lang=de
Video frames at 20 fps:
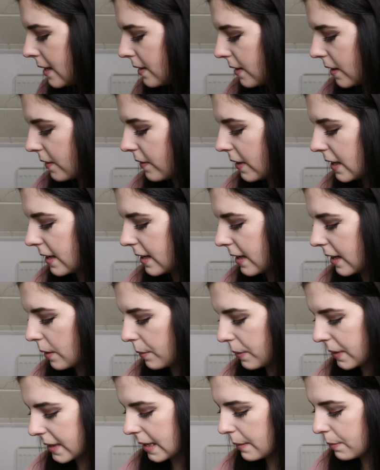Deswegen werde ich den,
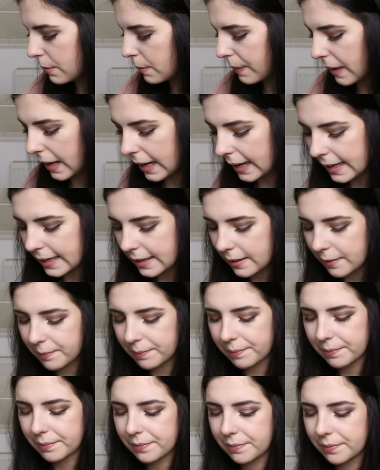glaube ich, selbst
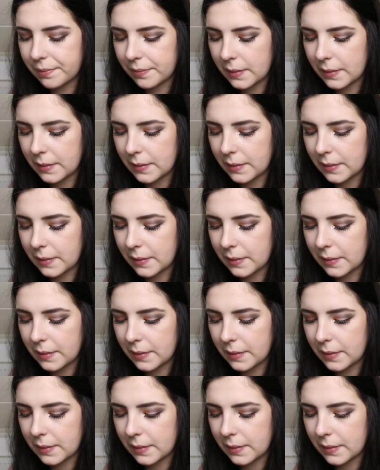behalten.